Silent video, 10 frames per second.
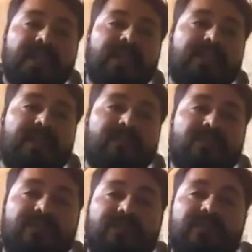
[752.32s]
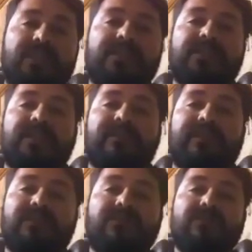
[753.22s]
estamos este,
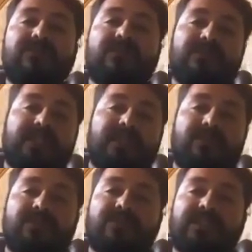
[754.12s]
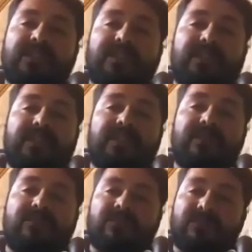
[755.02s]
llevándonos cosas que otros necesitan y
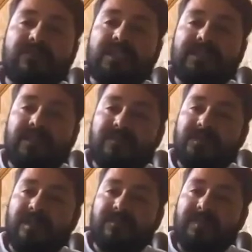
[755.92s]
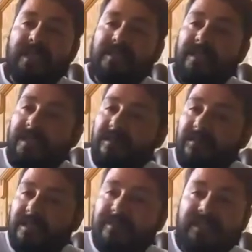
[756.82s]
nosotros las tenemos arrumbadas. Al rato
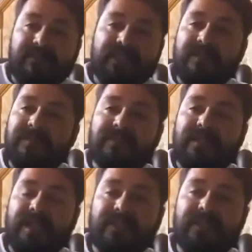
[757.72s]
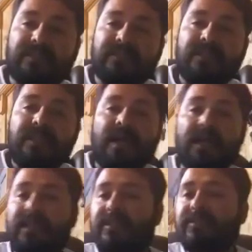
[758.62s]
las vas a vender más baratas,
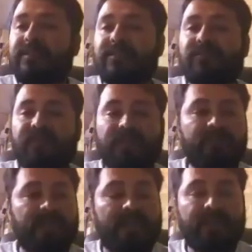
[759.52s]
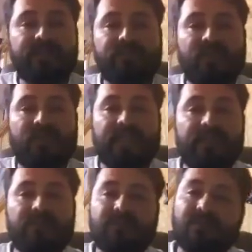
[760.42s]
aunque las estás comprando caras. ¿Por
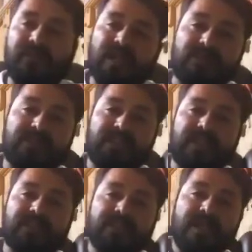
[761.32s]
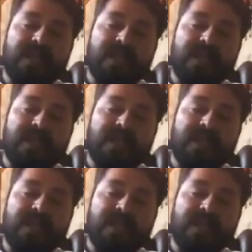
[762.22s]
qué no tomar los días